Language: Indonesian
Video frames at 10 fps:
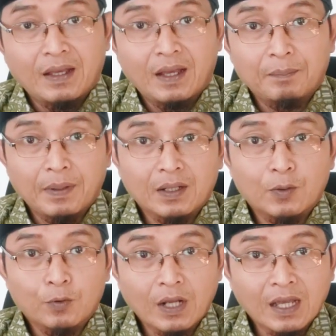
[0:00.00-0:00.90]
apa
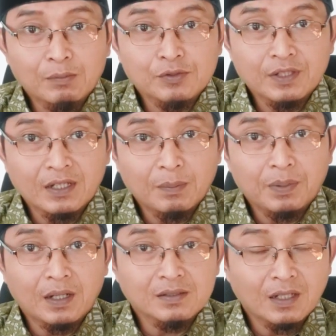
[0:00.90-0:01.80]
kekurangan mustika
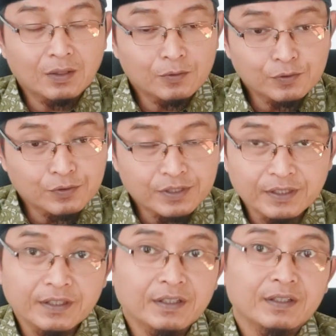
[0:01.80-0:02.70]
pelarisan khusus
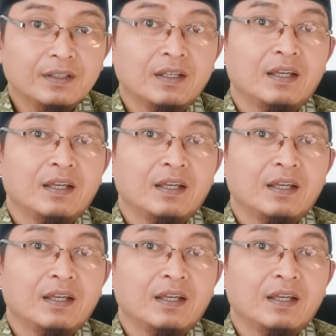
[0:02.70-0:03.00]
ini